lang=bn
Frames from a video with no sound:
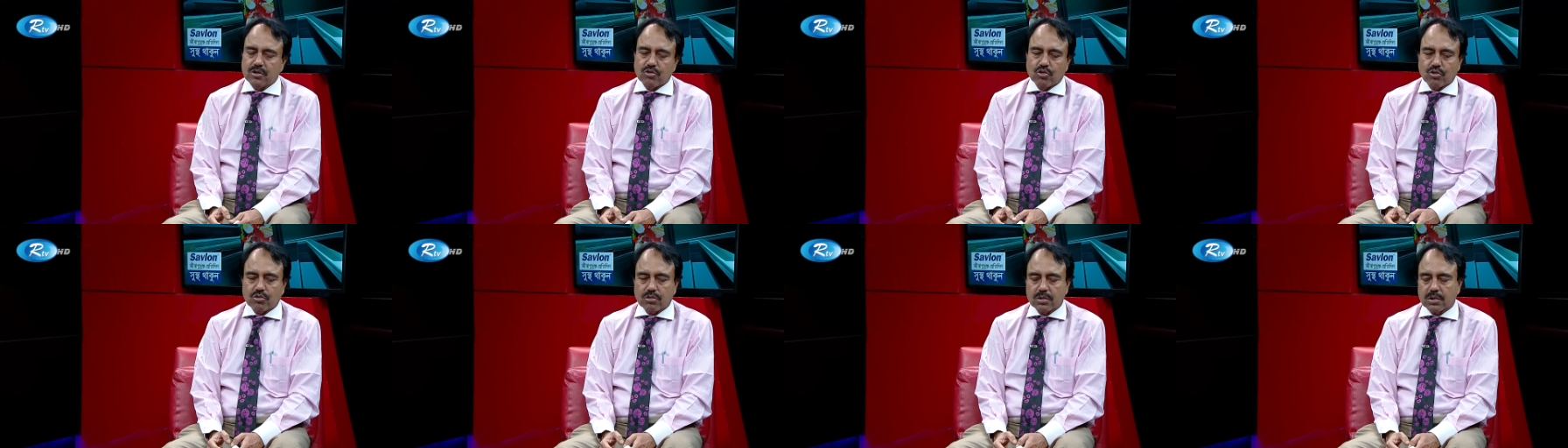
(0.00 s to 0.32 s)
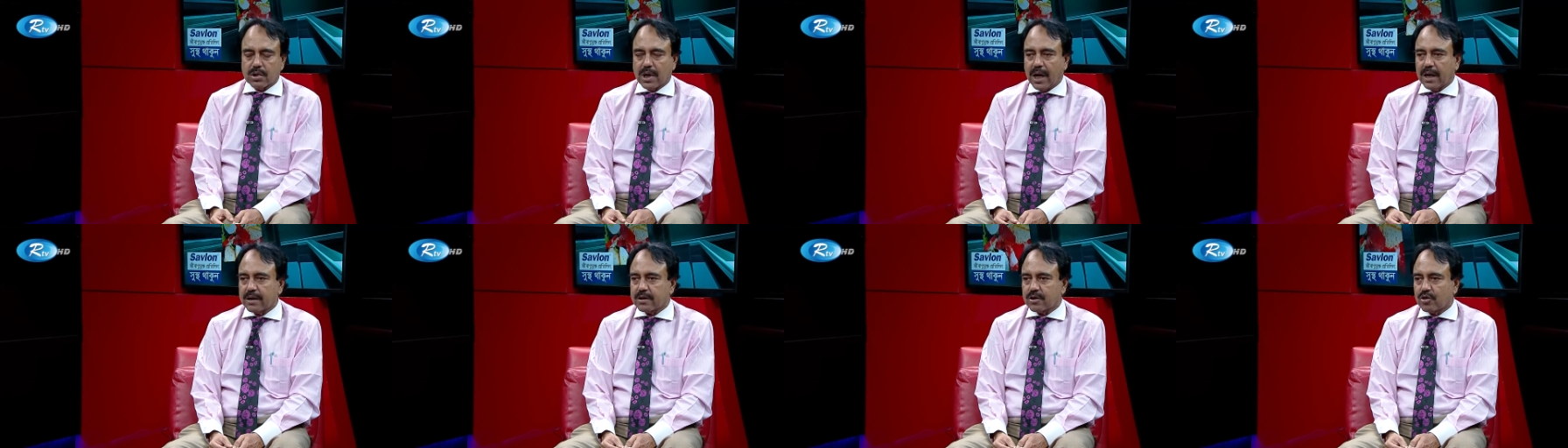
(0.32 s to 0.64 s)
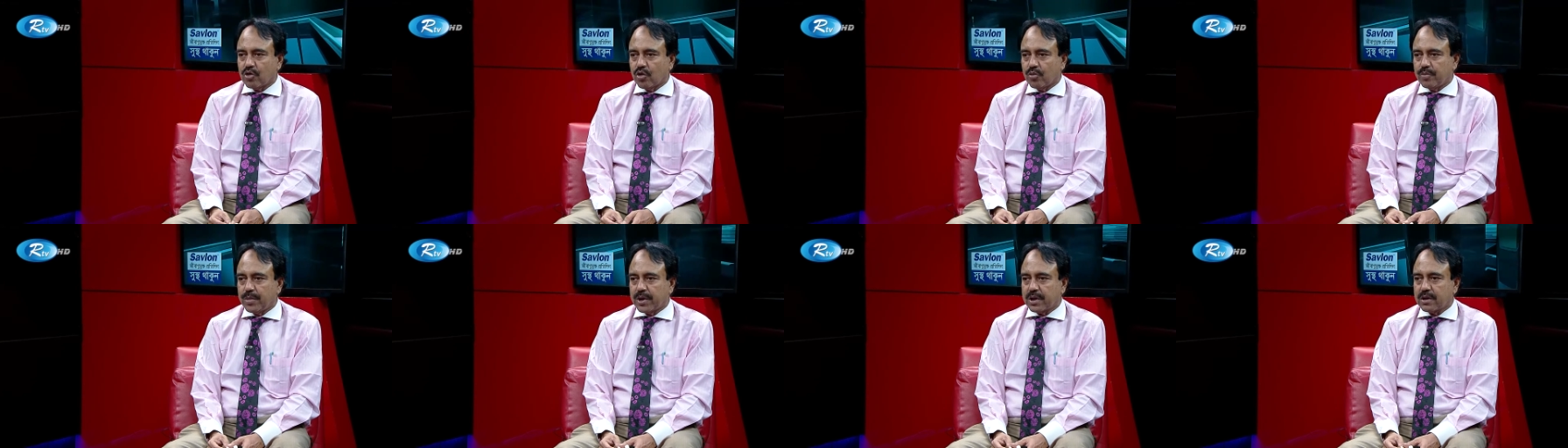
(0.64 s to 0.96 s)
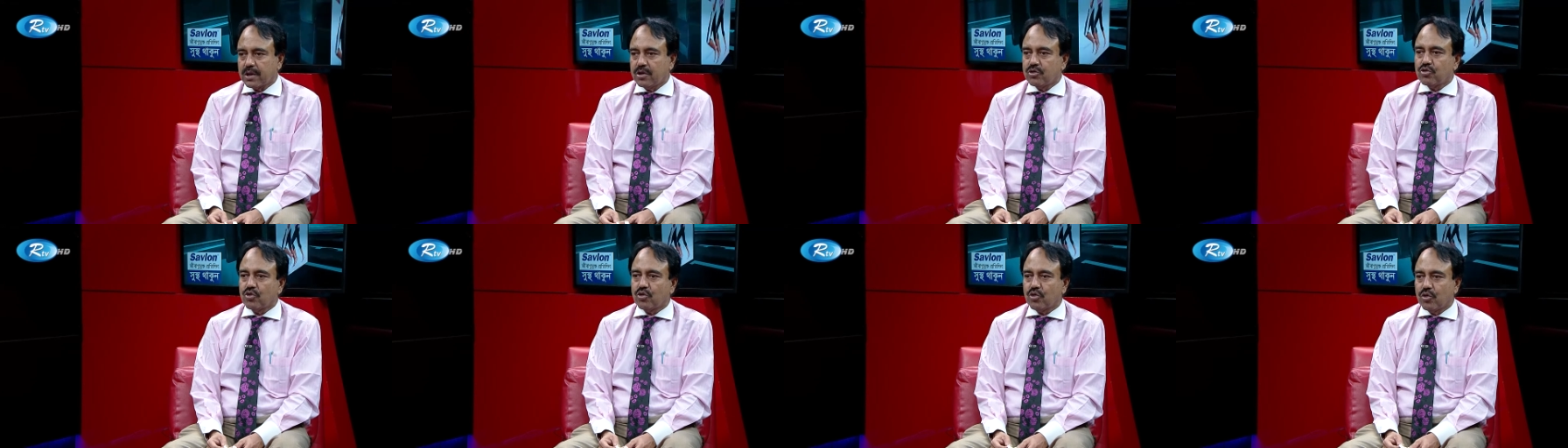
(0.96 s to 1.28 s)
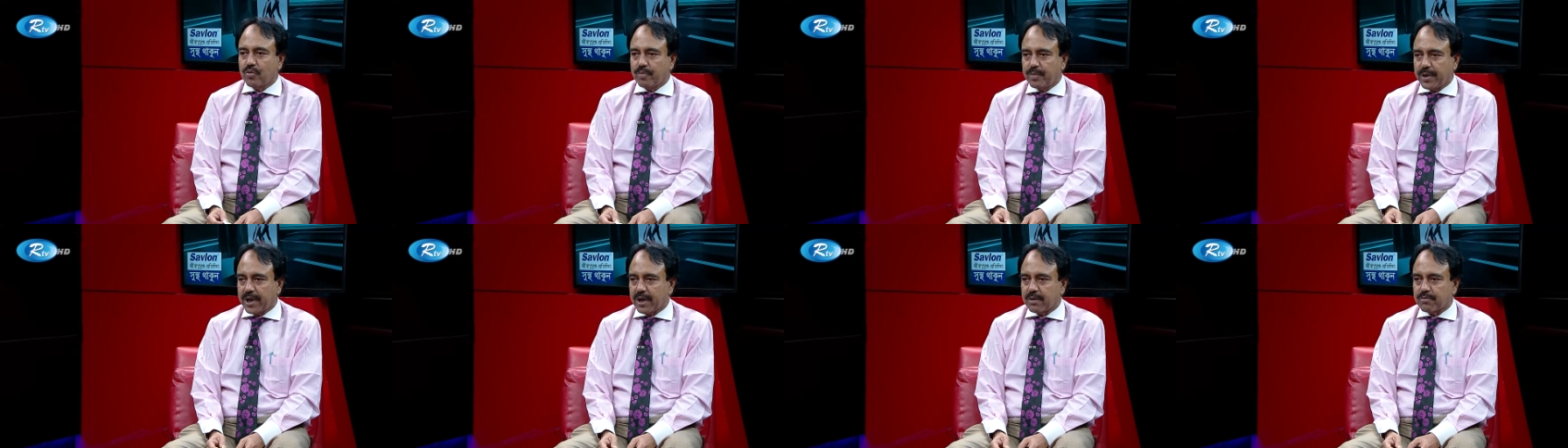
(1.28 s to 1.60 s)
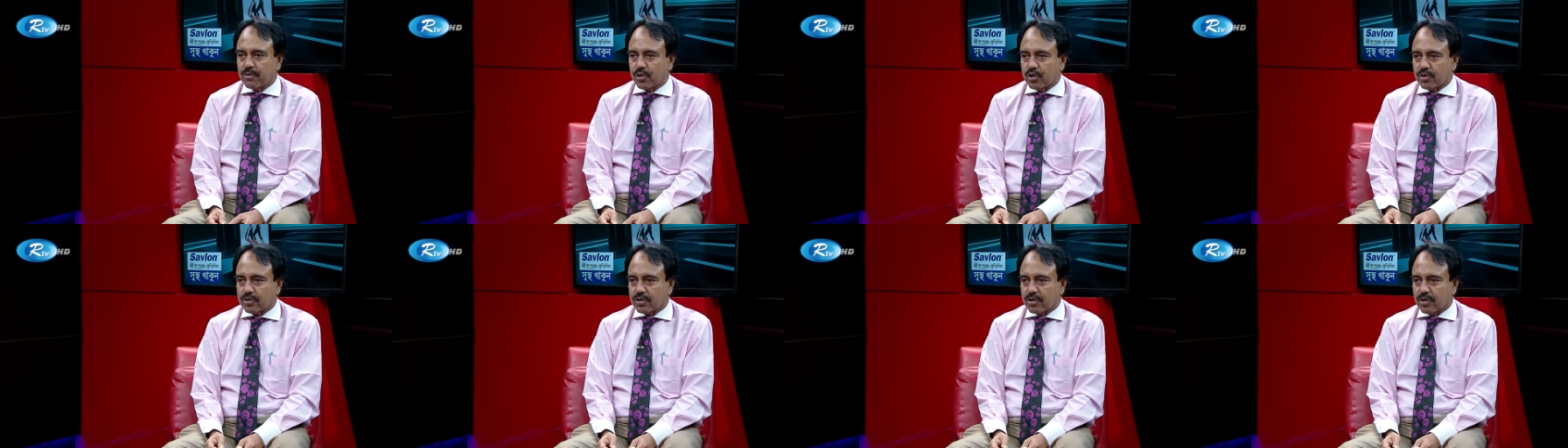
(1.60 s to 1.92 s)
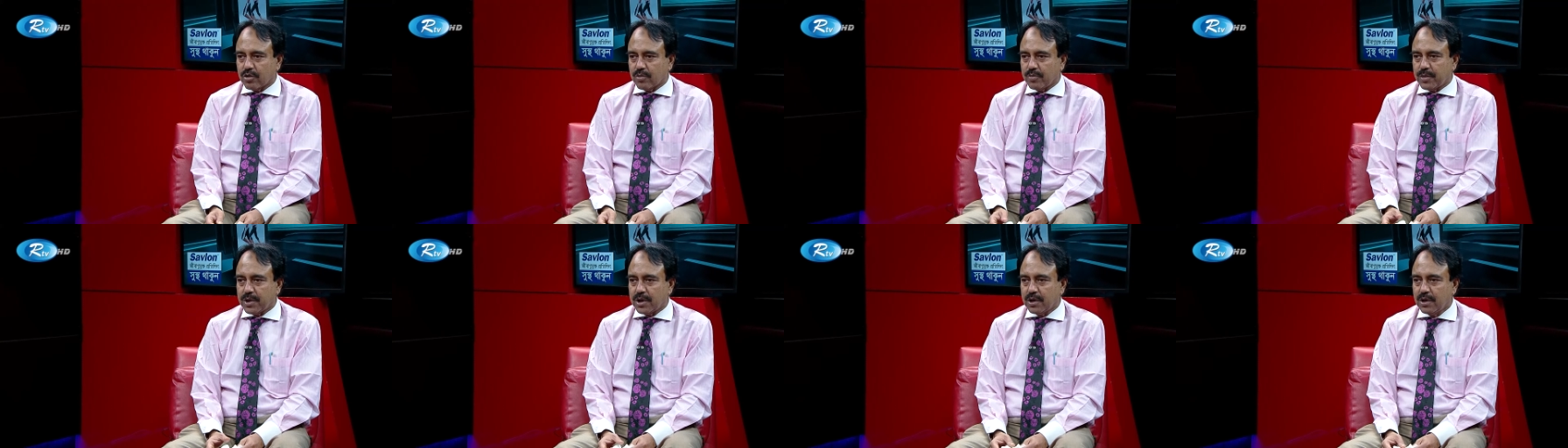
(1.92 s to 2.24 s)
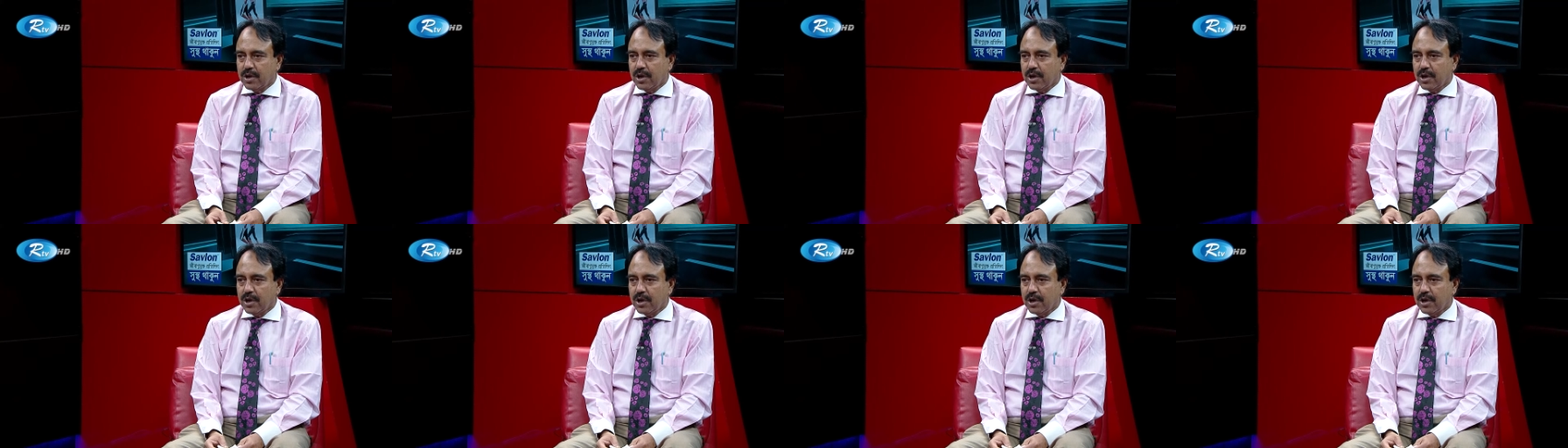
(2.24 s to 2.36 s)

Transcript: কিছুক্ষণ হাঁটতে হবে কিছুক্ষণ ব্যায়াম করতে হবে